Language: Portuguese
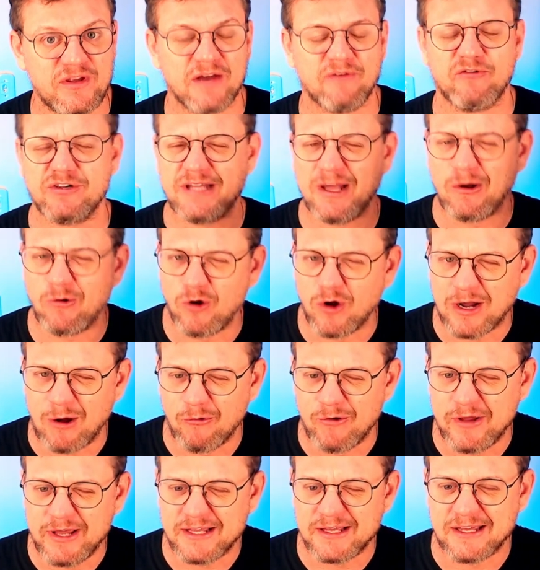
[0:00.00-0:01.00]
Vou até colocar o
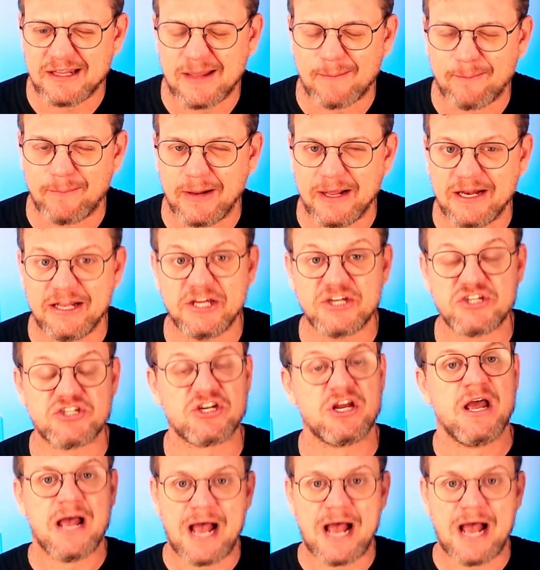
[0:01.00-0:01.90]
link aqui da playlist